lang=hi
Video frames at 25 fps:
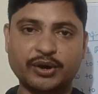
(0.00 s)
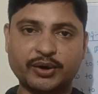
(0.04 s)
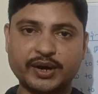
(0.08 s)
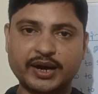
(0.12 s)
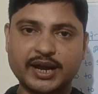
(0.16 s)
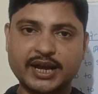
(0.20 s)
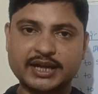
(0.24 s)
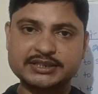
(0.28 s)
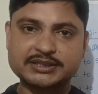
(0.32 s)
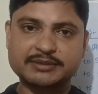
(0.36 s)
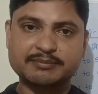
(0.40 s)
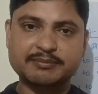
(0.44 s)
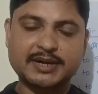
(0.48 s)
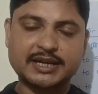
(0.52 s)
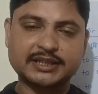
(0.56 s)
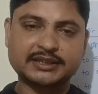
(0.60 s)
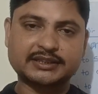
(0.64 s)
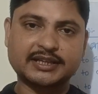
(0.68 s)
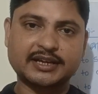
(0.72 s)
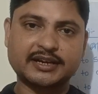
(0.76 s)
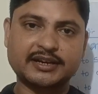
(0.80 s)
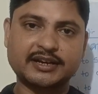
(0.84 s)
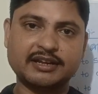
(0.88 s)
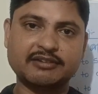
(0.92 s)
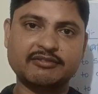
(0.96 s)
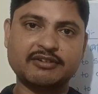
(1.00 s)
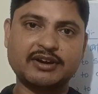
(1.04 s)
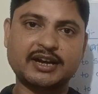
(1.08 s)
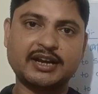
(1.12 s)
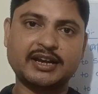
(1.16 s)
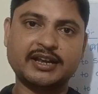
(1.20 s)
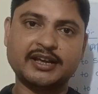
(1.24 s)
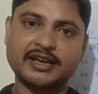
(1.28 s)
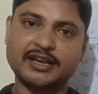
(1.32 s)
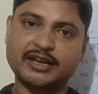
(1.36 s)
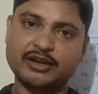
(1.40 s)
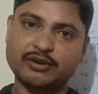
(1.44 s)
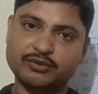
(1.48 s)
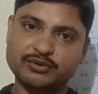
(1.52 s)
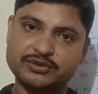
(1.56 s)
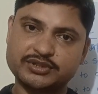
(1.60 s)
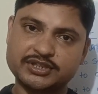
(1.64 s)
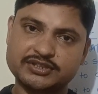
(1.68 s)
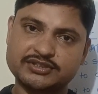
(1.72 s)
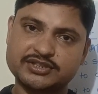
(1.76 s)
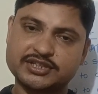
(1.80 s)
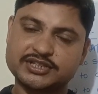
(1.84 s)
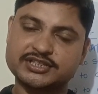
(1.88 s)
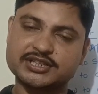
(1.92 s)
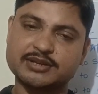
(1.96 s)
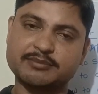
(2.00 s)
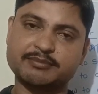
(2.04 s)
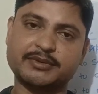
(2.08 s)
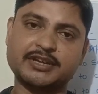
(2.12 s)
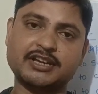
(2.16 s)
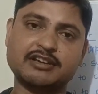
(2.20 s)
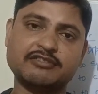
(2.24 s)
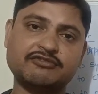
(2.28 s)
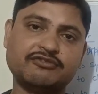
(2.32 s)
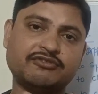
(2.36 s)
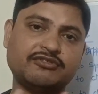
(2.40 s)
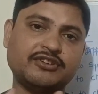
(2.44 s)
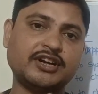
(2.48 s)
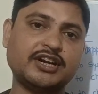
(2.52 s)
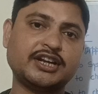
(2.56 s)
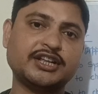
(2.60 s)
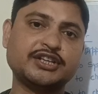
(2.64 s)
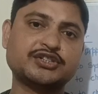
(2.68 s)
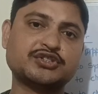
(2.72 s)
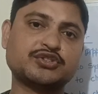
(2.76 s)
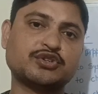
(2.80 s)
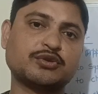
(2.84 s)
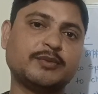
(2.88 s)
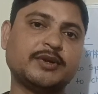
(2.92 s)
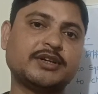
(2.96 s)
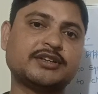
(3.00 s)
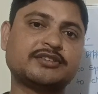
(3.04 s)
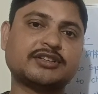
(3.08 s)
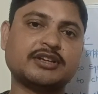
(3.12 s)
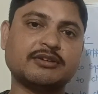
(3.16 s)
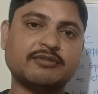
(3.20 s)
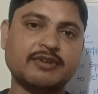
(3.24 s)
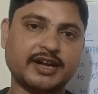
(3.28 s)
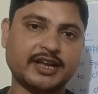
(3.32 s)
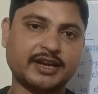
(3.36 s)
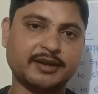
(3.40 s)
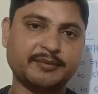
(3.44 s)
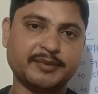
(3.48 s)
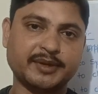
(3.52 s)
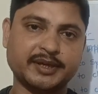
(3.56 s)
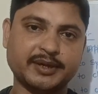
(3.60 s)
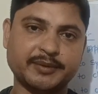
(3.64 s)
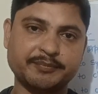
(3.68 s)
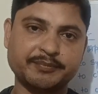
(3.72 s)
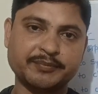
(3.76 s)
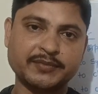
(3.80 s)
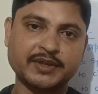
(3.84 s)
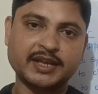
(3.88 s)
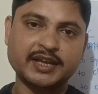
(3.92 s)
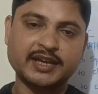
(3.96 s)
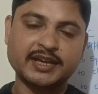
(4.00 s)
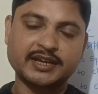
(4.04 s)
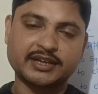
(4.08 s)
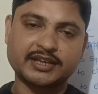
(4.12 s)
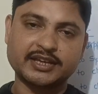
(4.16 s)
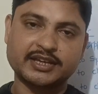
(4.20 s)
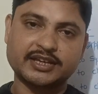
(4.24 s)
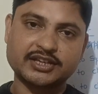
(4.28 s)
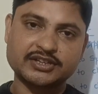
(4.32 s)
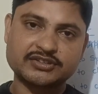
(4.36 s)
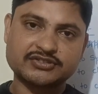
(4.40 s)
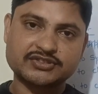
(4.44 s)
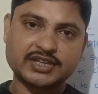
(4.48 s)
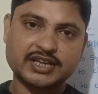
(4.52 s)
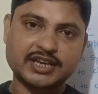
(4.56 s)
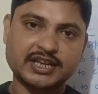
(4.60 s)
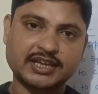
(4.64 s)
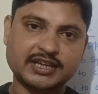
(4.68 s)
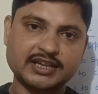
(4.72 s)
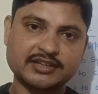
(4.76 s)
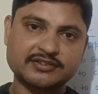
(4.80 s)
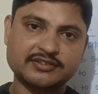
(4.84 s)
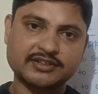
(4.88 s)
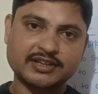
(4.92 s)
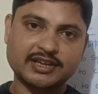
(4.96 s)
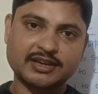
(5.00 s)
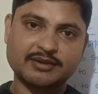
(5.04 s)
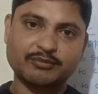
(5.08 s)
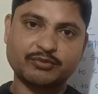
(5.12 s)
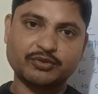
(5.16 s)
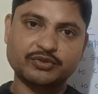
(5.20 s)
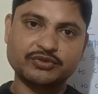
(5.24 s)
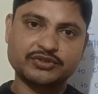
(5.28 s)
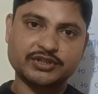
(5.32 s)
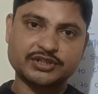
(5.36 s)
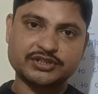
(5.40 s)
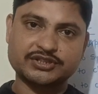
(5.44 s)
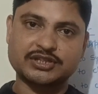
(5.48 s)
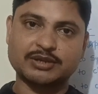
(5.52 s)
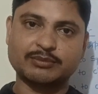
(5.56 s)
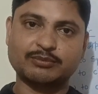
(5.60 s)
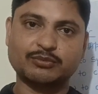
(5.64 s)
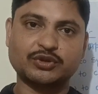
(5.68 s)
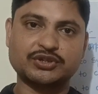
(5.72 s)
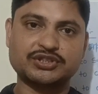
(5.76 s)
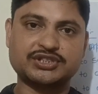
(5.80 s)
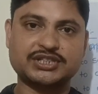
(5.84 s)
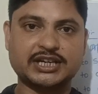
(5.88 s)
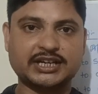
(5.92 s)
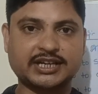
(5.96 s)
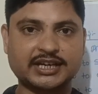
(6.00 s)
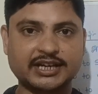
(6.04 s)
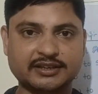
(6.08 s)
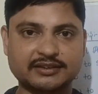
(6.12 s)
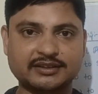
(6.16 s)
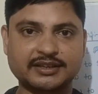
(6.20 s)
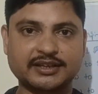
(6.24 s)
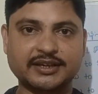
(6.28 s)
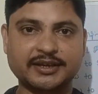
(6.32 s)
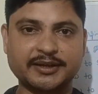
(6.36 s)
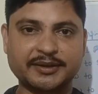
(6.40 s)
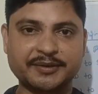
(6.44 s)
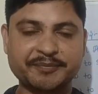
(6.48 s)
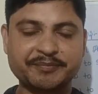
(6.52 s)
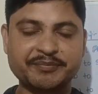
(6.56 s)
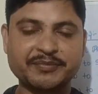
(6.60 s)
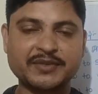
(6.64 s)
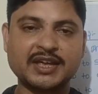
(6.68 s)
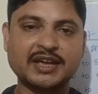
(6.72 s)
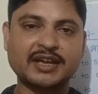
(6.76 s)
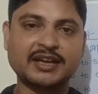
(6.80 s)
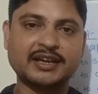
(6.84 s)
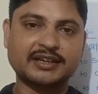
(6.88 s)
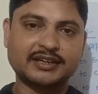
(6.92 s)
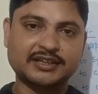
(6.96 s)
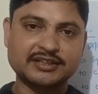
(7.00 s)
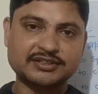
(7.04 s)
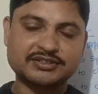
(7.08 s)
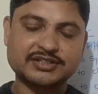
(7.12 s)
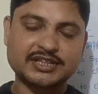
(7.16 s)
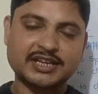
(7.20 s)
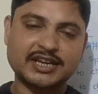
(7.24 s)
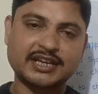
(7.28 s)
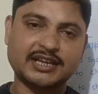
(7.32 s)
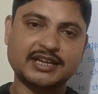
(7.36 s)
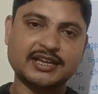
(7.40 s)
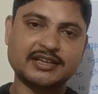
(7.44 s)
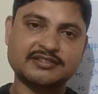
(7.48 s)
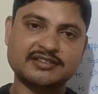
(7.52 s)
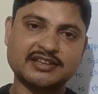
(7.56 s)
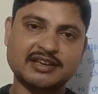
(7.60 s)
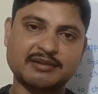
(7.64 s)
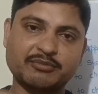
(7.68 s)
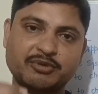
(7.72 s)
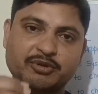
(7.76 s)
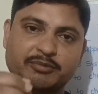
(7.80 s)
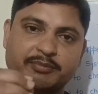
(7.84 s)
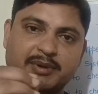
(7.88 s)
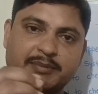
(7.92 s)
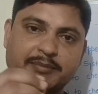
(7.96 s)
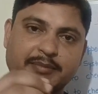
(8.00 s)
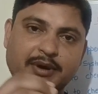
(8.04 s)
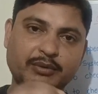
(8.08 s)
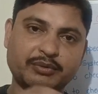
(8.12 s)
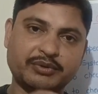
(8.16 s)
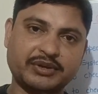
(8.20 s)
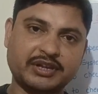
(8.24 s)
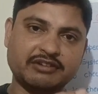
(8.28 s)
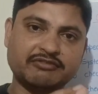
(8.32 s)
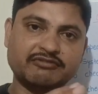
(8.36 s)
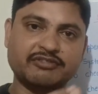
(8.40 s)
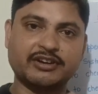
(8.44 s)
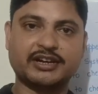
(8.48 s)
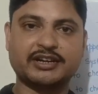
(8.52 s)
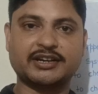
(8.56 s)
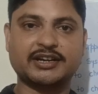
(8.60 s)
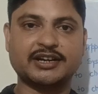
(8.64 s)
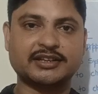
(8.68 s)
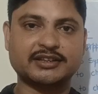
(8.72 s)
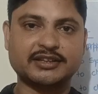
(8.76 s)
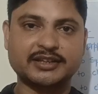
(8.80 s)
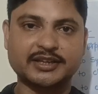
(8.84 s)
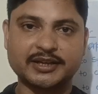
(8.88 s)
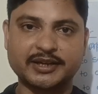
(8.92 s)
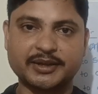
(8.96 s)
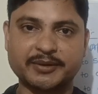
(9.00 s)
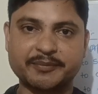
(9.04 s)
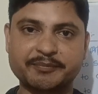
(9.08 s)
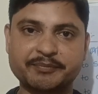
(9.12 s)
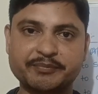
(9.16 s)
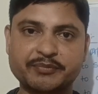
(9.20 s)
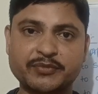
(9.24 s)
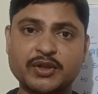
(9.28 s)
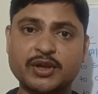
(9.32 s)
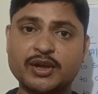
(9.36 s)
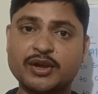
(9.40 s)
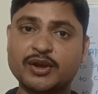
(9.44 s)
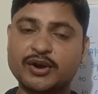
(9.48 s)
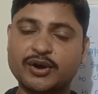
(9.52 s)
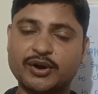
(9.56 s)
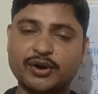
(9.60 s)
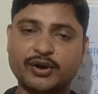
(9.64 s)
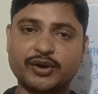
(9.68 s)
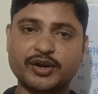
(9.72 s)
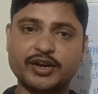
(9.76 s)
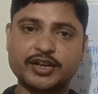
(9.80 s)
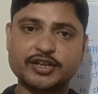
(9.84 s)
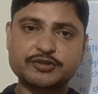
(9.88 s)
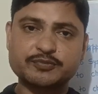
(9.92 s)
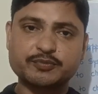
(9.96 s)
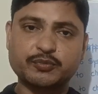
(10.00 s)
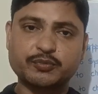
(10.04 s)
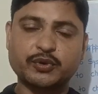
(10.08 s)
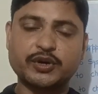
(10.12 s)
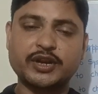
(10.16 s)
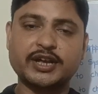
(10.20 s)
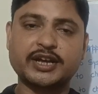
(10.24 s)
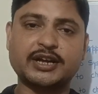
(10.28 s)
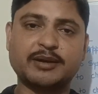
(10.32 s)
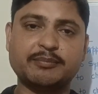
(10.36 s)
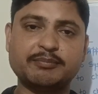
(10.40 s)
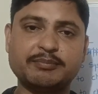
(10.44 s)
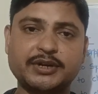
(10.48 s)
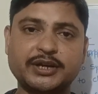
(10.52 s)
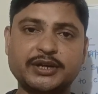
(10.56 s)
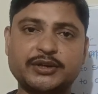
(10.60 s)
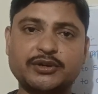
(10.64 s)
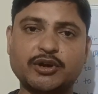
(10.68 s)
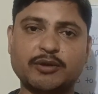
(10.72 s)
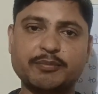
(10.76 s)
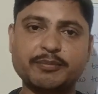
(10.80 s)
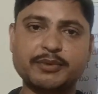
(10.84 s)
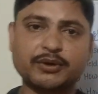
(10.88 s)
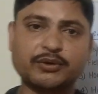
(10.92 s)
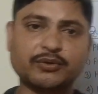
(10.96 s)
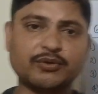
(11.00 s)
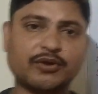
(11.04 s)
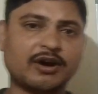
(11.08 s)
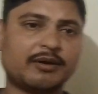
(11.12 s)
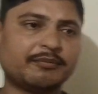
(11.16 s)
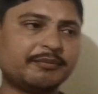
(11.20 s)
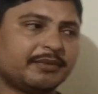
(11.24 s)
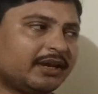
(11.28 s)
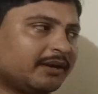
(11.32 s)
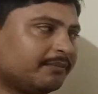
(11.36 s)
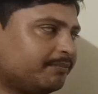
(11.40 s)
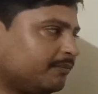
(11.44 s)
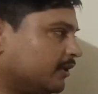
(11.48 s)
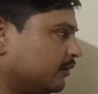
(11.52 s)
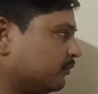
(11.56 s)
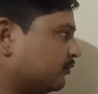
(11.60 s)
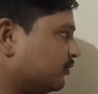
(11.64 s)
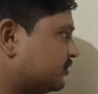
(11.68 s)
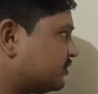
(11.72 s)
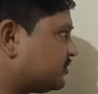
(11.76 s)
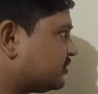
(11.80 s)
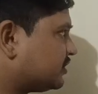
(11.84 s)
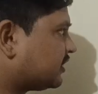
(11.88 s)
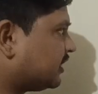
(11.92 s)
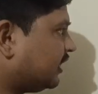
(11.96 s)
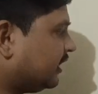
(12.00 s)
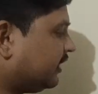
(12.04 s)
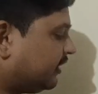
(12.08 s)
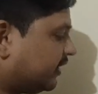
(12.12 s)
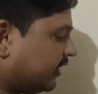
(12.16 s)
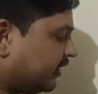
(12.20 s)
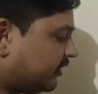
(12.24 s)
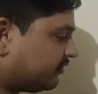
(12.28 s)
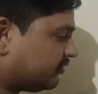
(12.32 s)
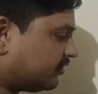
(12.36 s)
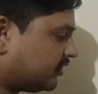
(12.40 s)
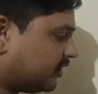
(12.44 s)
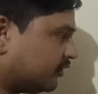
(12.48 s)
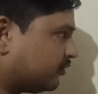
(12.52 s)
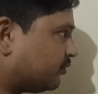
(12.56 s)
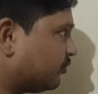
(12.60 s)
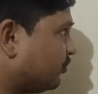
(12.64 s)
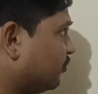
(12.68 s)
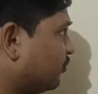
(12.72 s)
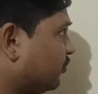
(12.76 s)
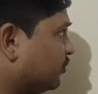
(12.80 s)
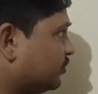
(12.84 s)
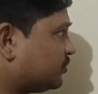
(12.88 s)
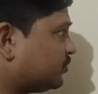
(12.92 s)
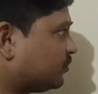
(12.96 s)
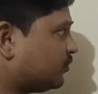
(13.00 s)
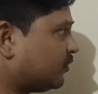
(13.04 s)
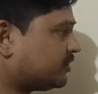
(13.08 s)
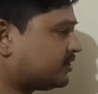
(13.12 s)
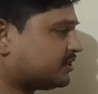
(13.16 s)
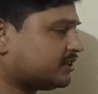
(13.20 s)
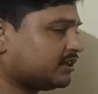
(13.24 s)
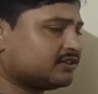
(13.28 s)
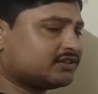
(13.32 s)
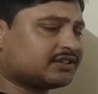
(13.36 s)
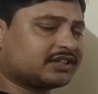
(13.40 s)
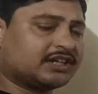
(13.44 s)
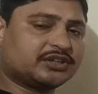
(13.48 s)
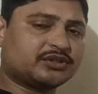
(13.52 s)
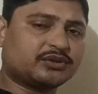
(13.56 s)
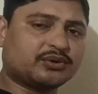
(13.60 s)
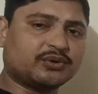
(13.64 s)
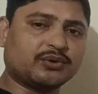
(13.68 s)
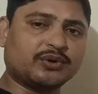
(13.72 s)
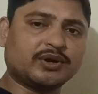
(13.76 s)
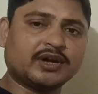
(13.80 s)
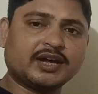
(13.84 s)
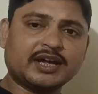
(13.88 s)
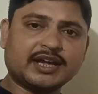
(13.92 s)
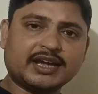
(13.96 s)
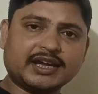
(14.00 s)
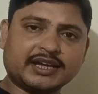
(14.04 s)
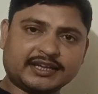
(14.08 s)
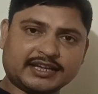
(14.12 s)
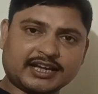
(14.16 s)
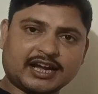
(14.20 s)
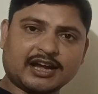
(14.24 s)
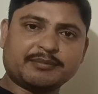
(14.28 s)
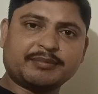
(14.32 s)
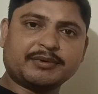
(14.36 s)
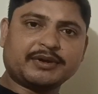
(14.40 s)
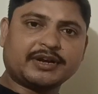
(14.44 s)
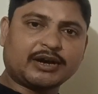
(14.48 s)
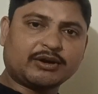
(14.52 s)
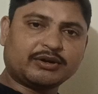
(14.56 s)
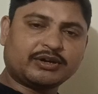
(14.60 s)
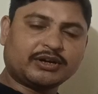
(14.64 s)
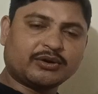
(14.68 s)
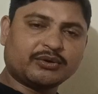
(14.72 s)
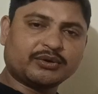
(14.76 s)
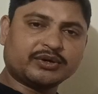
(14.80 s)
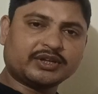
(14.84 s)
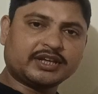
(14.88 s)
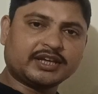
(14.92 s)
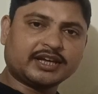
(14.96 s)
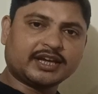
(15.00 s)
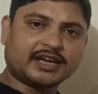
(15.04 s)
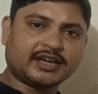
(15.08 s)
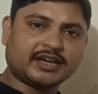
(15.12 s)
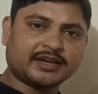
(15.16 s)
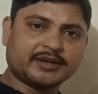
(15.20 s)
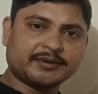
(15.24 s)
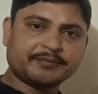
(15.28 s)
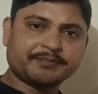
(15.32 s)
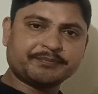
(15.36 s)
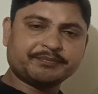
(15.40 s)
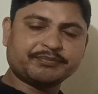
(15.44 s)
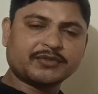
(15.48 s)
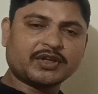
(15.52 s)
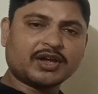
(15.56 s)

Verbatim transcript: और आज हम बात करने वाले हैं उसी सिस्टम के फील्ड इंस्ट्रूमेंट्स के बारे में कि किस तरीके से हम उन सिस्टम को चेक करते हैं किस तरीके से हम उनमें माउंटिंग वर्क करते हैं और इस पूरे कंप्लीट टॉपिक को हमने अपने कुछ कंटेंट्स के थ्रू कुछ क्वेश्चंस के थ्रू यहाँ पे राउट डाउन किया है